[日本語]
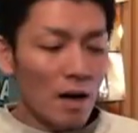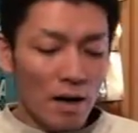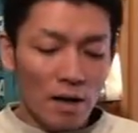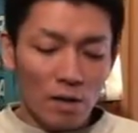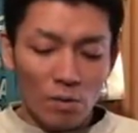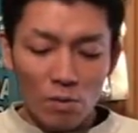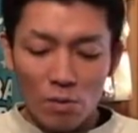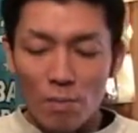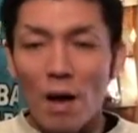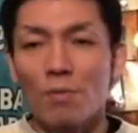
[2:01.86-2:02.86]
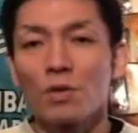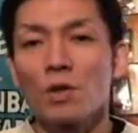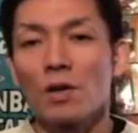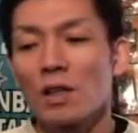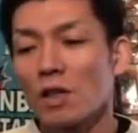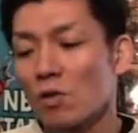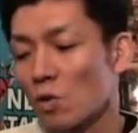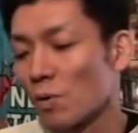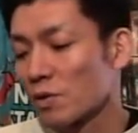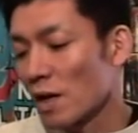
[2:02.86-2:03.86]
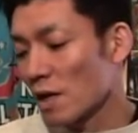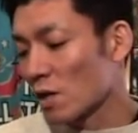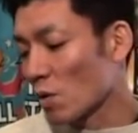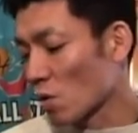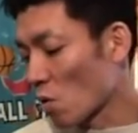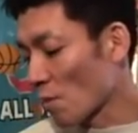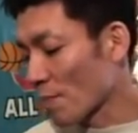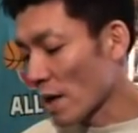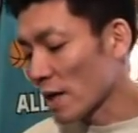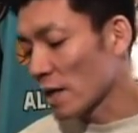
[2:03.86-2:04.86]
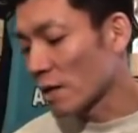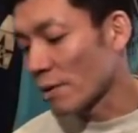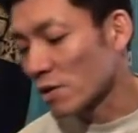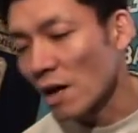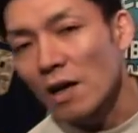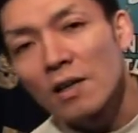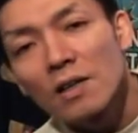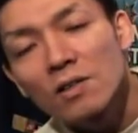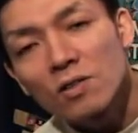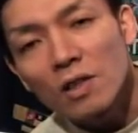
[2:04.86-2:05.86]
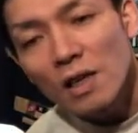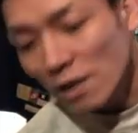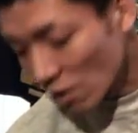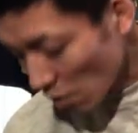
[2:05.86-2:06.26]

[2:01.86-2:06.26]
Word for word: あのー、まあ古いのが出てくると思うんですね。一個一個。はい、行きました。次、